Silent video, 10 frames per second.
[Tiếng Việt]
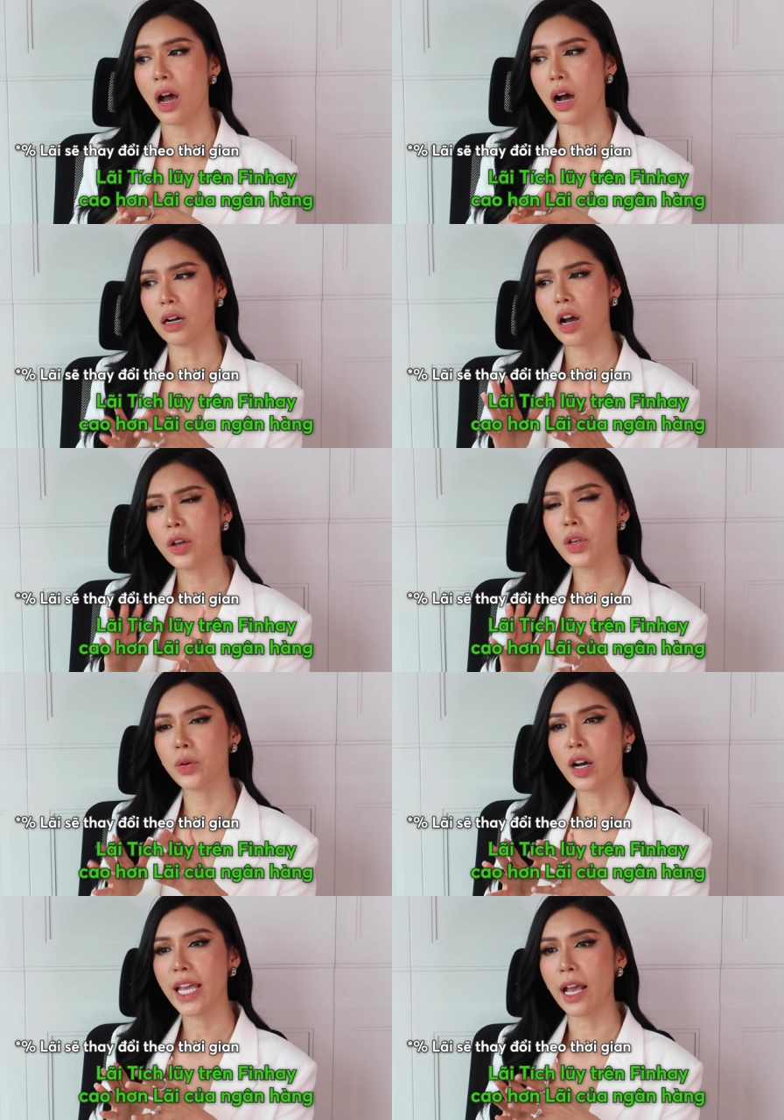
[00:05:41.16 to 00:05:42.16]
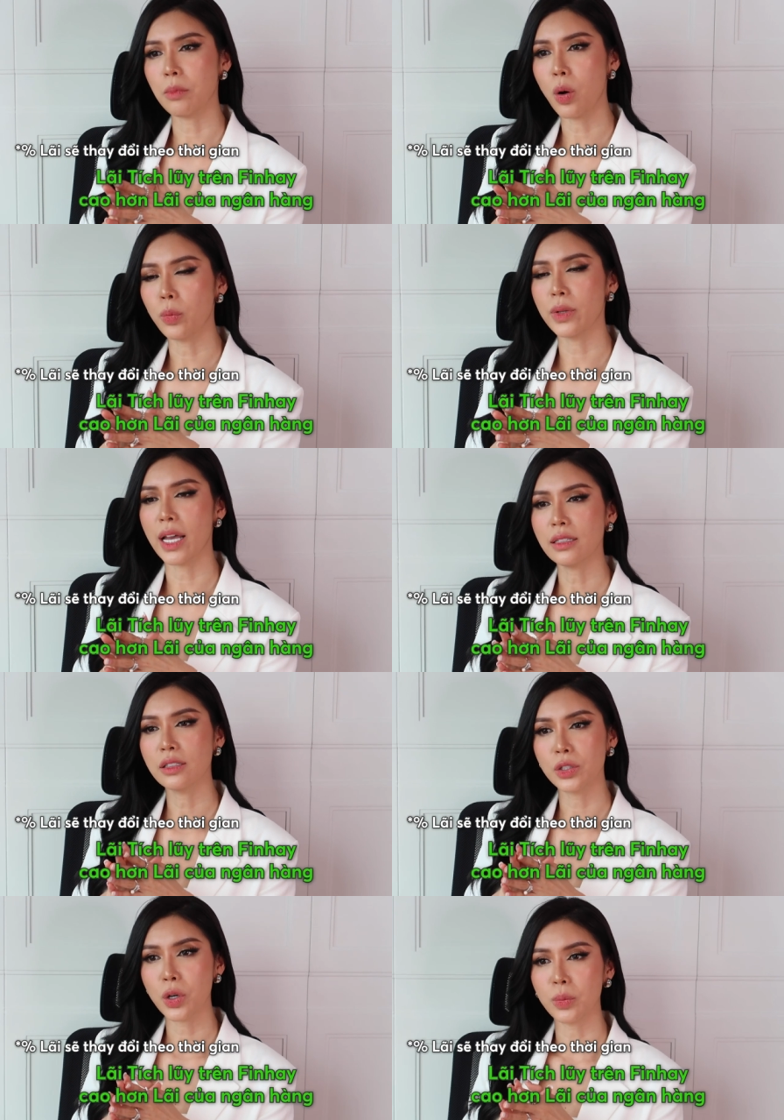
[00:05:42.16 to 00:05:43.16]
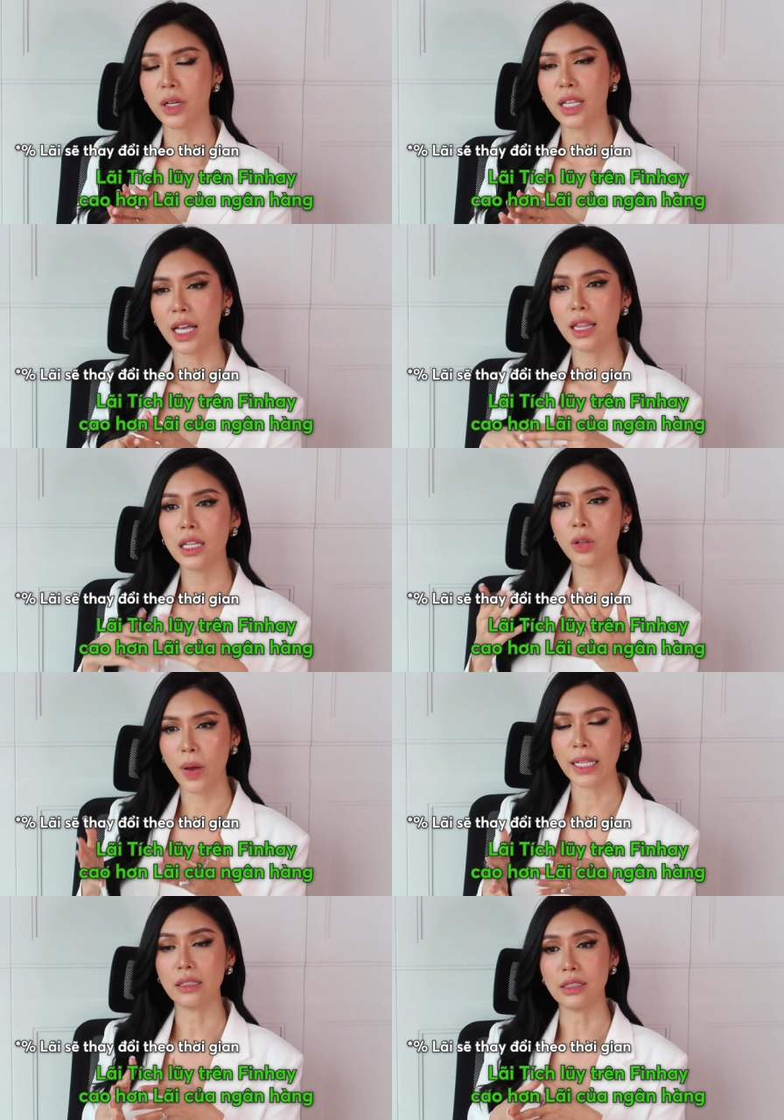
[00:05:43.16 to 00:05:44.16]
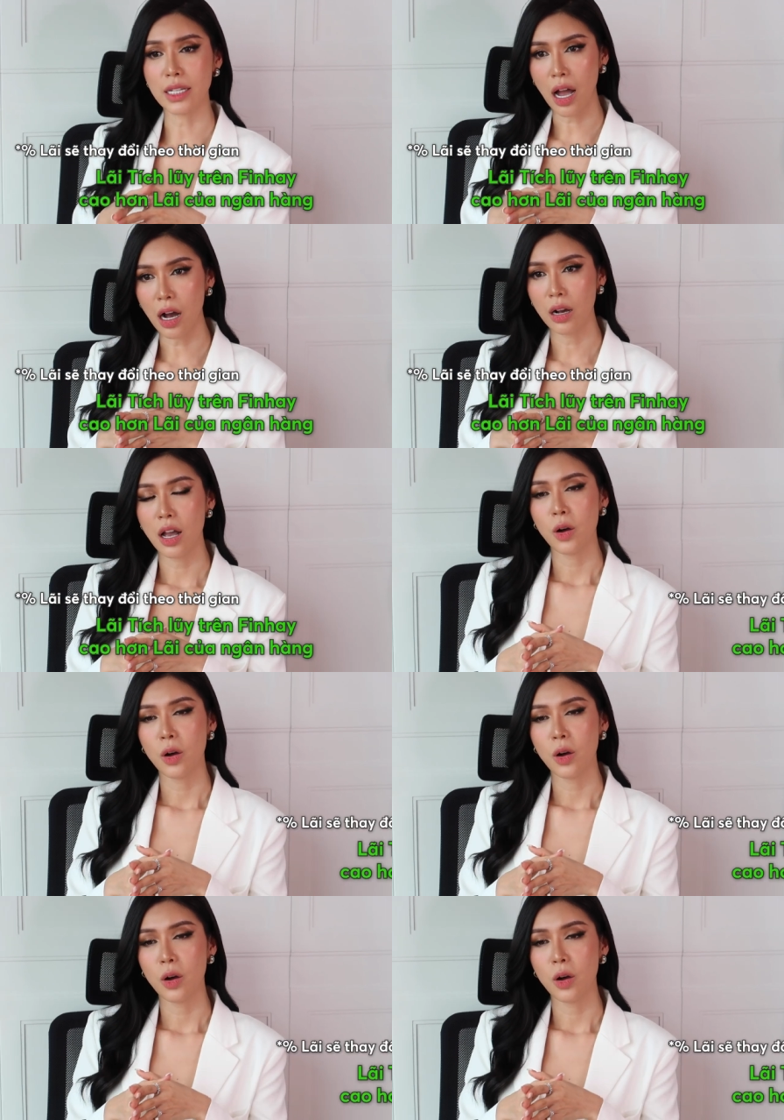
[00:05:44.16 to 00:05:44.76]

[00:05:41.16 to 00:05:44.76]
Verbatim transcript: Ờ, có nhiều gói hạng mục để người dùng có thể linh hoạt lựa chọn